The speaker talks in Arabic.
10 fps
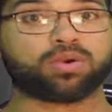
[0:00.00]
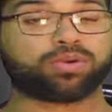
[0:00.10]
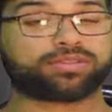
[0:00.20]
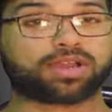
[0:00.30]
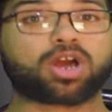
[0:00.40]

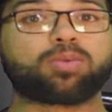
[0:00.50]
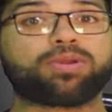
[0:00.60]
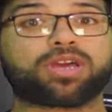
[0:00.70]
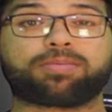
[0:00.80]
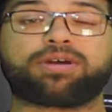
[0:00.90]

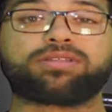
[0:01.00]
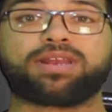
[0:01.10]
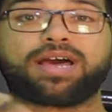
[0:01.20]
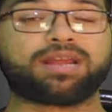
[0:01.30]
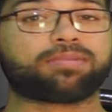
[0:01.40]
والتجارب والخبرات
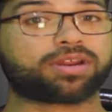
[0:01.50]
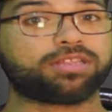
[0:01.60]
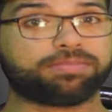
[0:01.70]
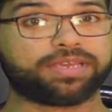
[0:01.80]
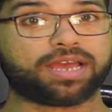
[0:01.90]
اللي انا
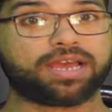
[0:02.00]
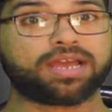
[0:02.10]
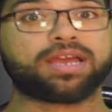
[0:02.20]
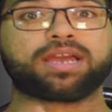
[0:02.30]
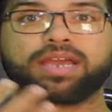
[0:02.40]
مريت بيها
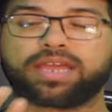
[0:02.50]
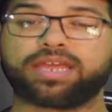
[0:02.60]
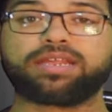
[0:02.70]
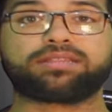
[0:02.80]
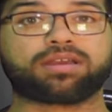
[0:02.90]
غير
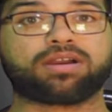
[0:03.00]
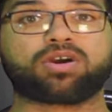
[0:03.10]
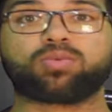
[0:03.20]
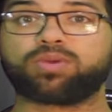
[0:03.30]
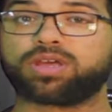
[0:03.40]
ايه
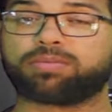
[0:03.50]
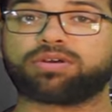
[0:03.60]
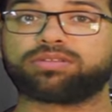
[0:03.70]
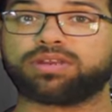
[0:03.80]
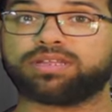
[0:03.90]
التجارب
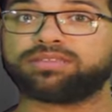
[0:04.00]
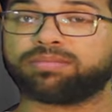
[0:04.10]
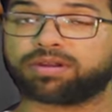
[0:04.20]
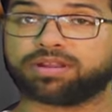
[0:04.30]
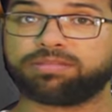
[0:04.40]
والخبرات اللي
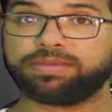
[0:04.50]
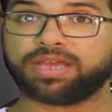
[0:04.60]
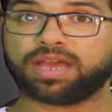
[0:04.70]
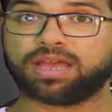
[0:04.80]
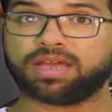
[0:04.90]
انت مريت
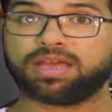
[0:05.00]
بيها